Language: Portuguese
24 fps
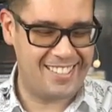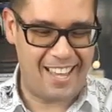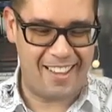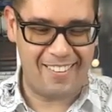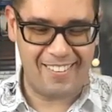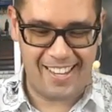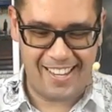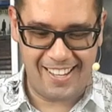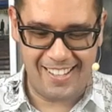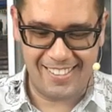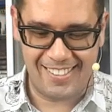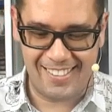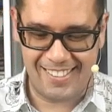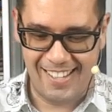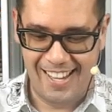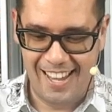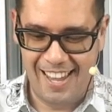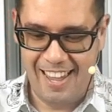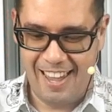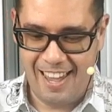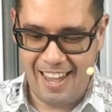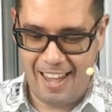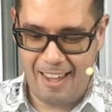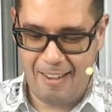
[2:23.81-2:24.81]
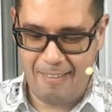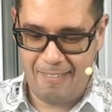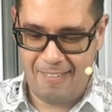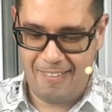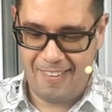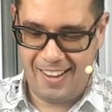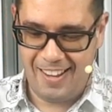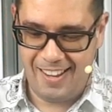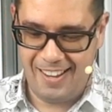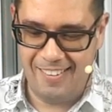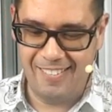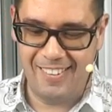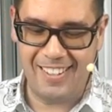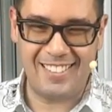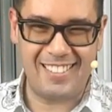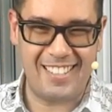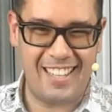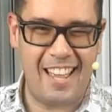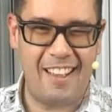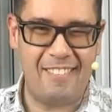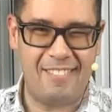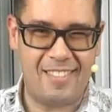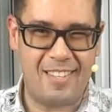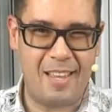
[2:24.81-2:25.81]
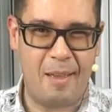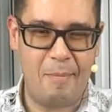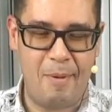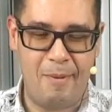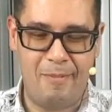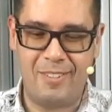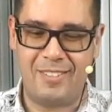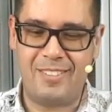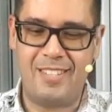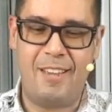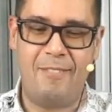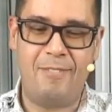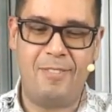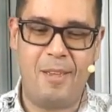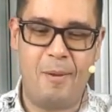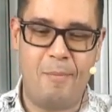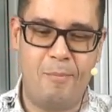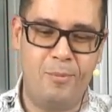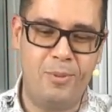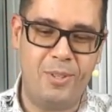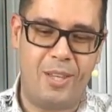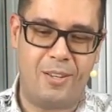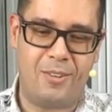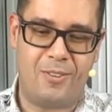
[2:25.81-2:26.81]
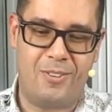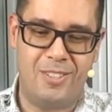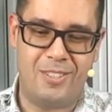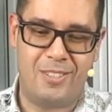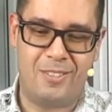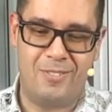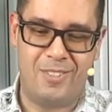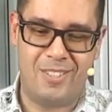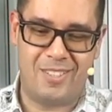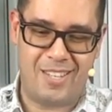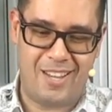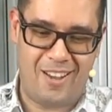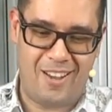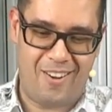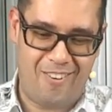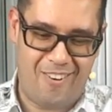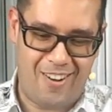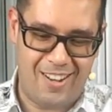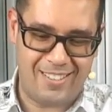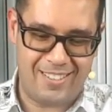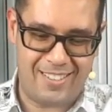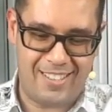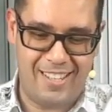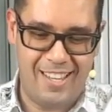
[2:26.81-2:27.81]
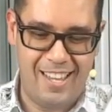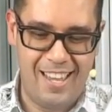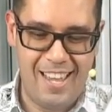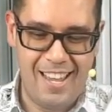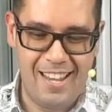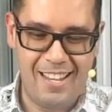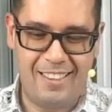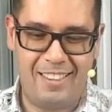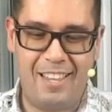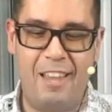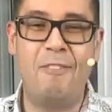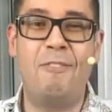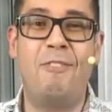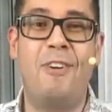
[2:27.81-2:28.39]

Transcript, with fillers: sabe o que é isso? Enfim, você deve saber, você deve ter muita coisa que você gosta, que tem